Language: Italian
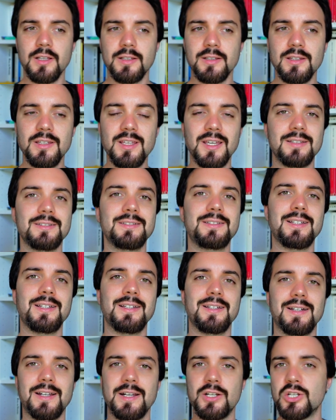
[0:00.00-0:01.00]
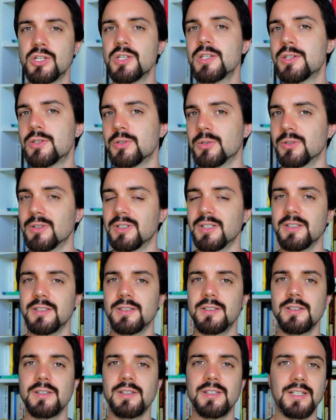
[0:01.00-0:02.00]
niente recensioni
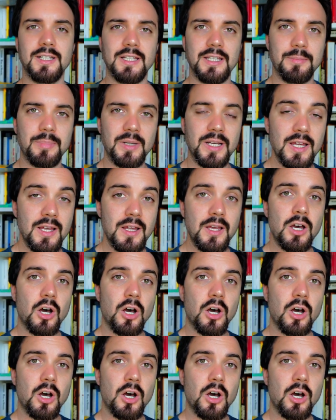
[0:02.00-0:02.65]
di libri.